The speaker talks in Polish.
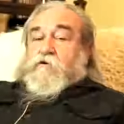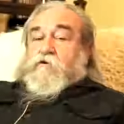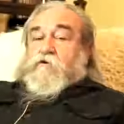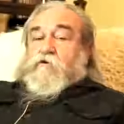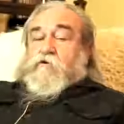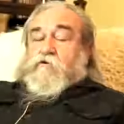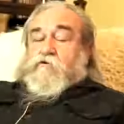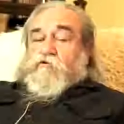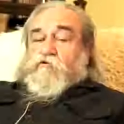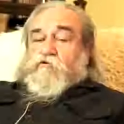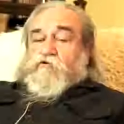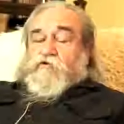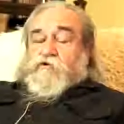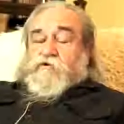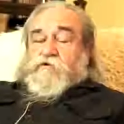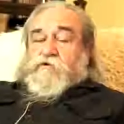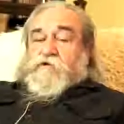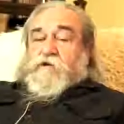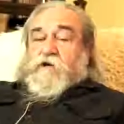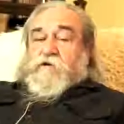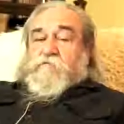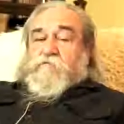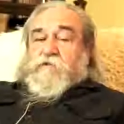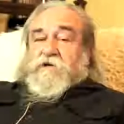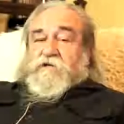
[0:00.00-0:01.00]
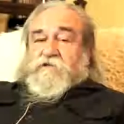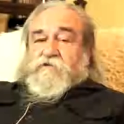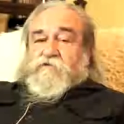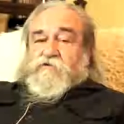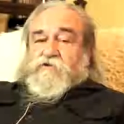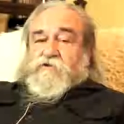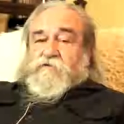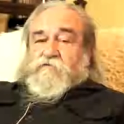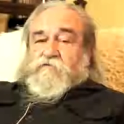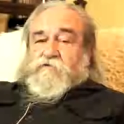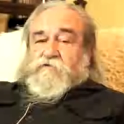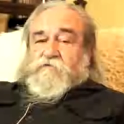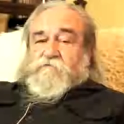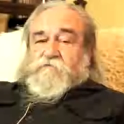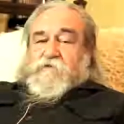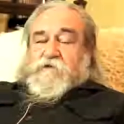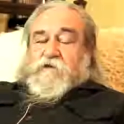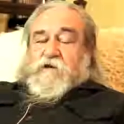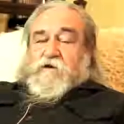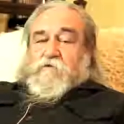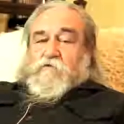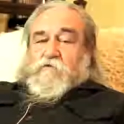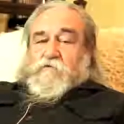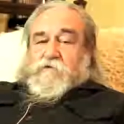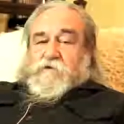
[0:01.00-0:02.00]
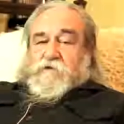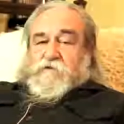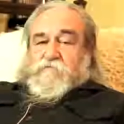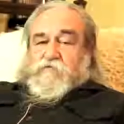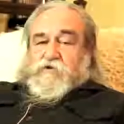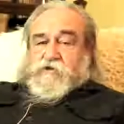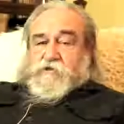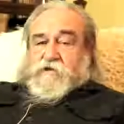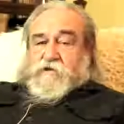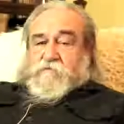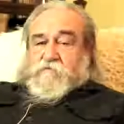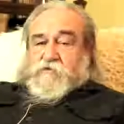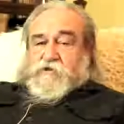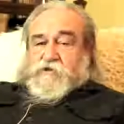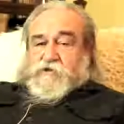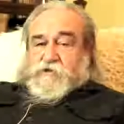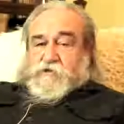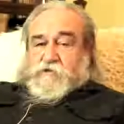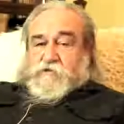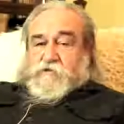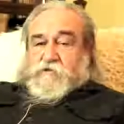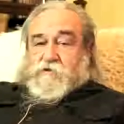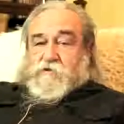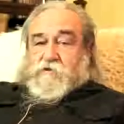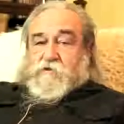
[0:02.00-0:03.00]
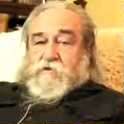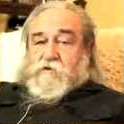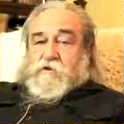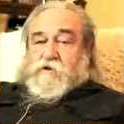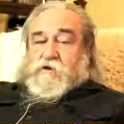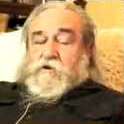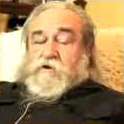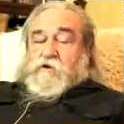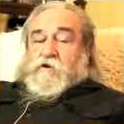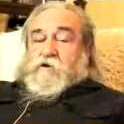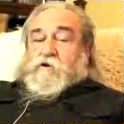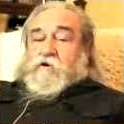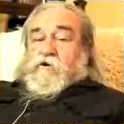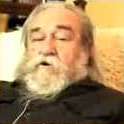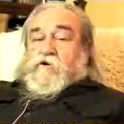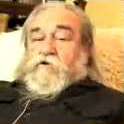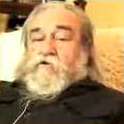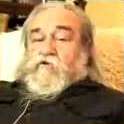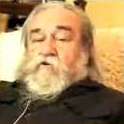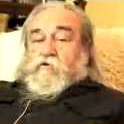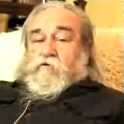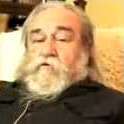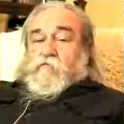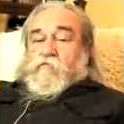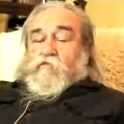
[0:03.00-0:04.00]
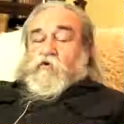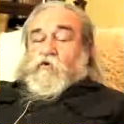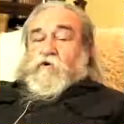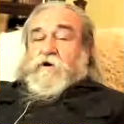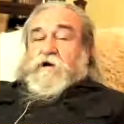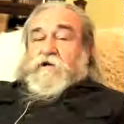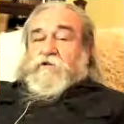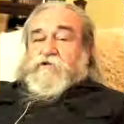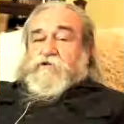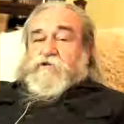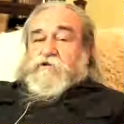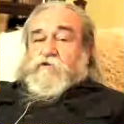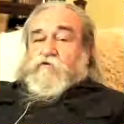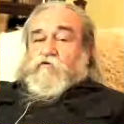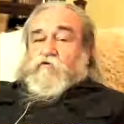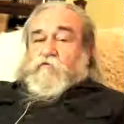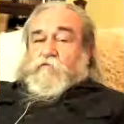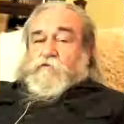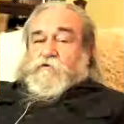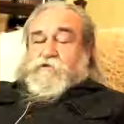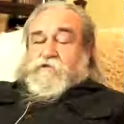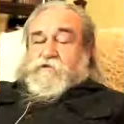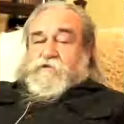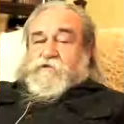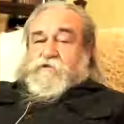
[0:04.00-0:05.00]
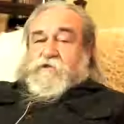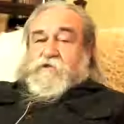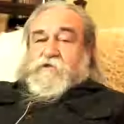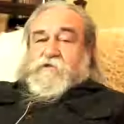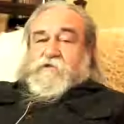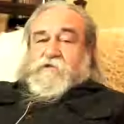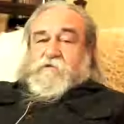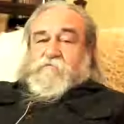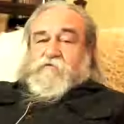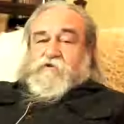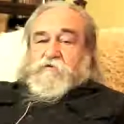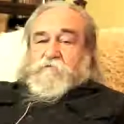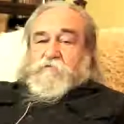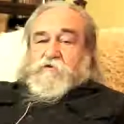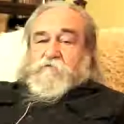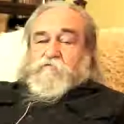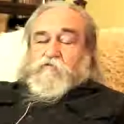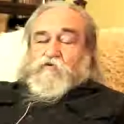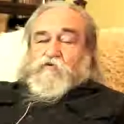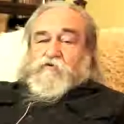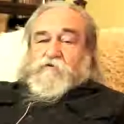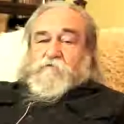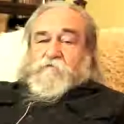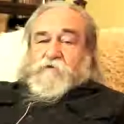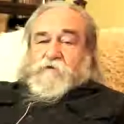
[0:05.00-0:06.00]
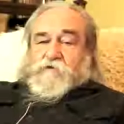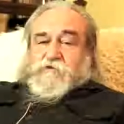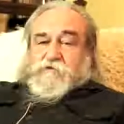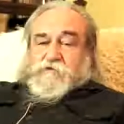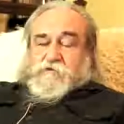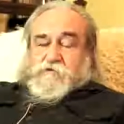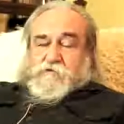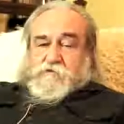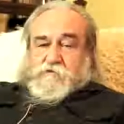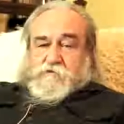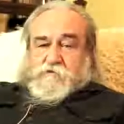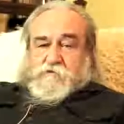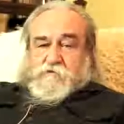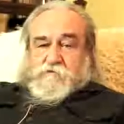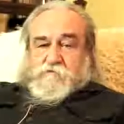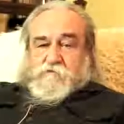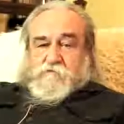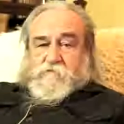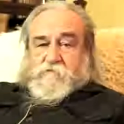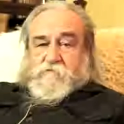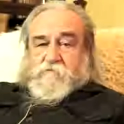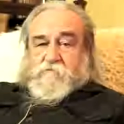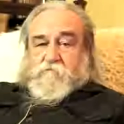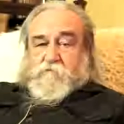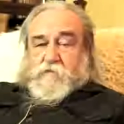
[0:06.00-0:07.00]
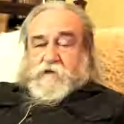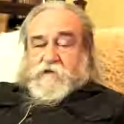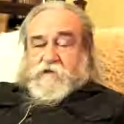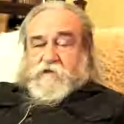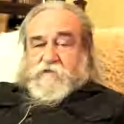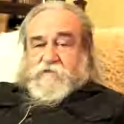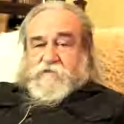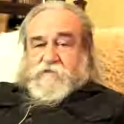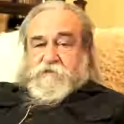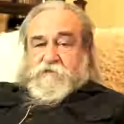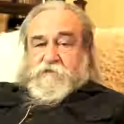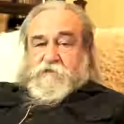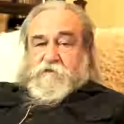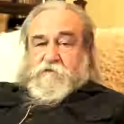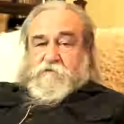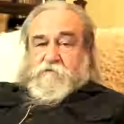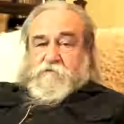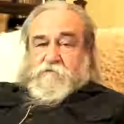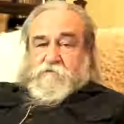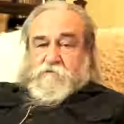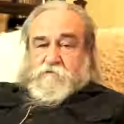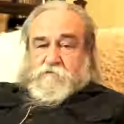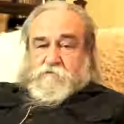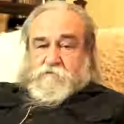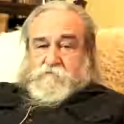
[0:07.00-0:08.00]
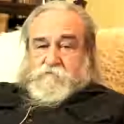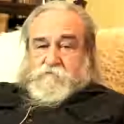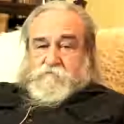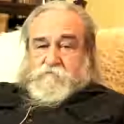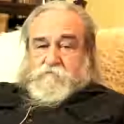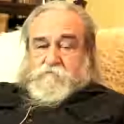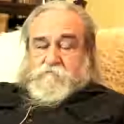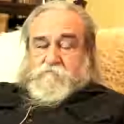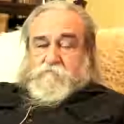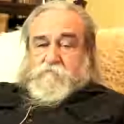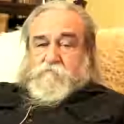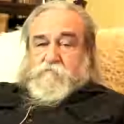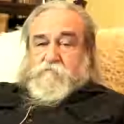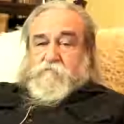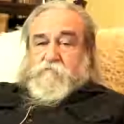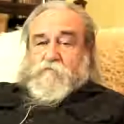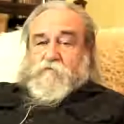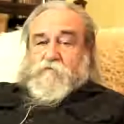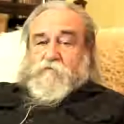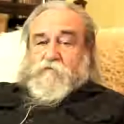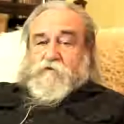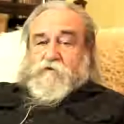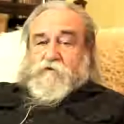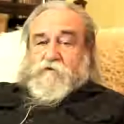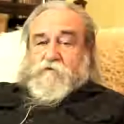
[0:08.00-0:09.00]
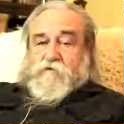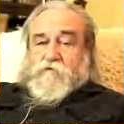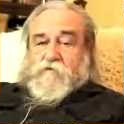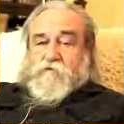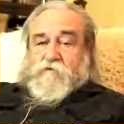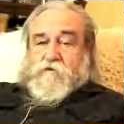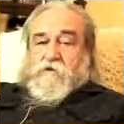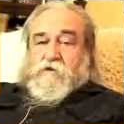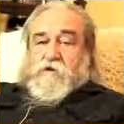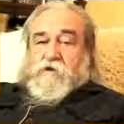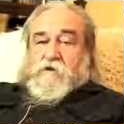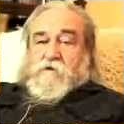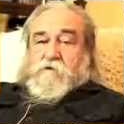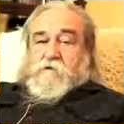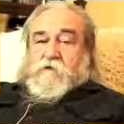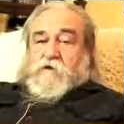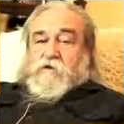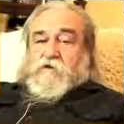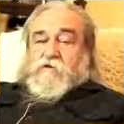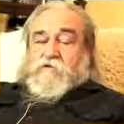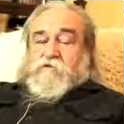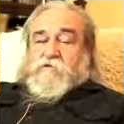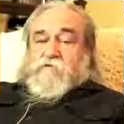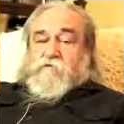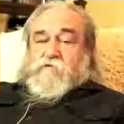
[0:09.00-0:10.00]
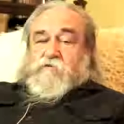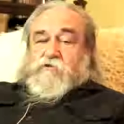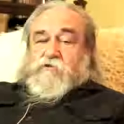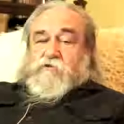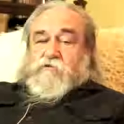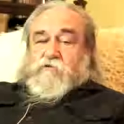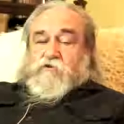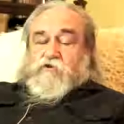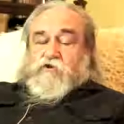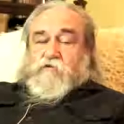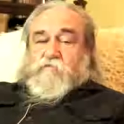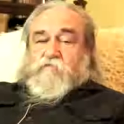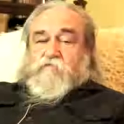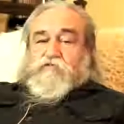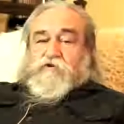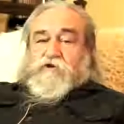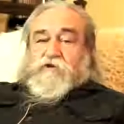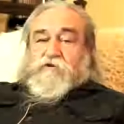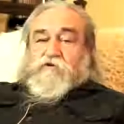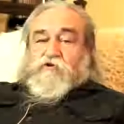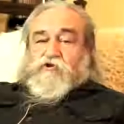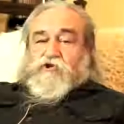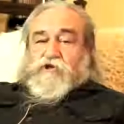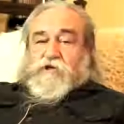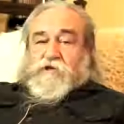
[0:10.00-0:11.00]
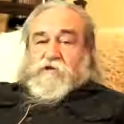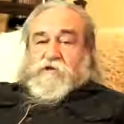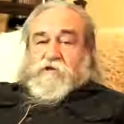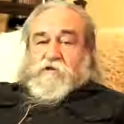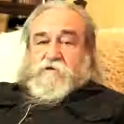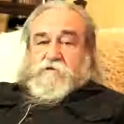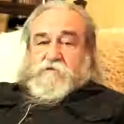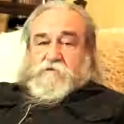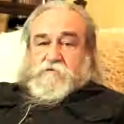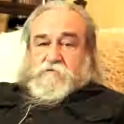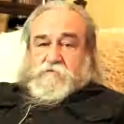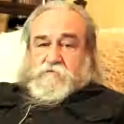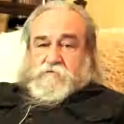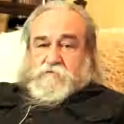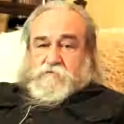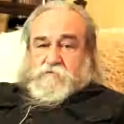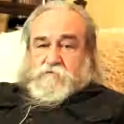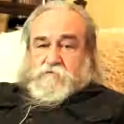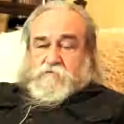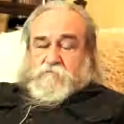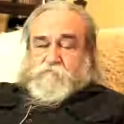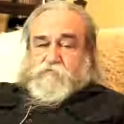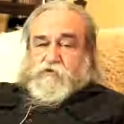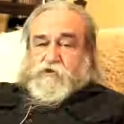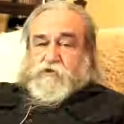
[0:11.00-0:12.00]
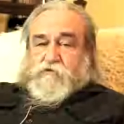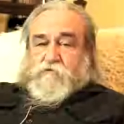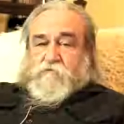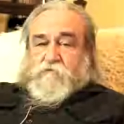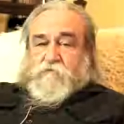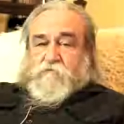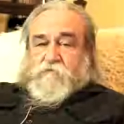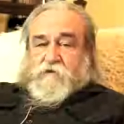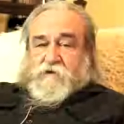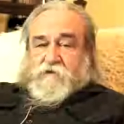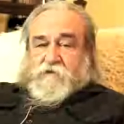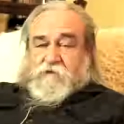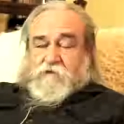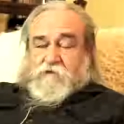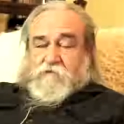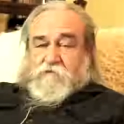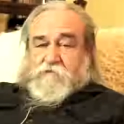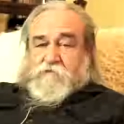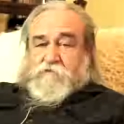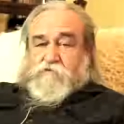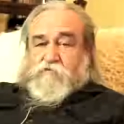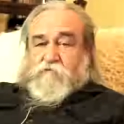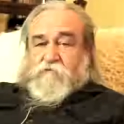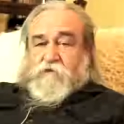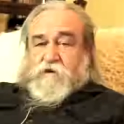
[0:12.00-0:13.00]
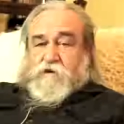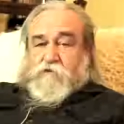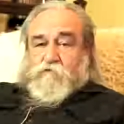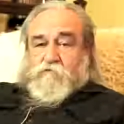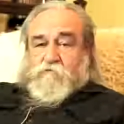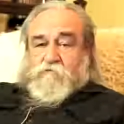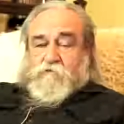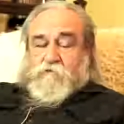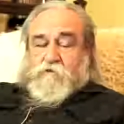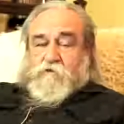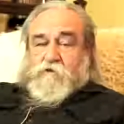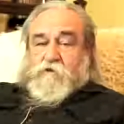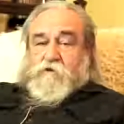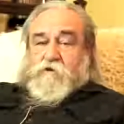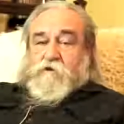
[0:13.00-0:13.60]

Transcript: Otóż, jak miasto się rozwijało nad brzegami rzeki, to bogaci kupcy chcieli tam sobie budować magazyny, mm, y, środki przenoszenia przechowywania towarów.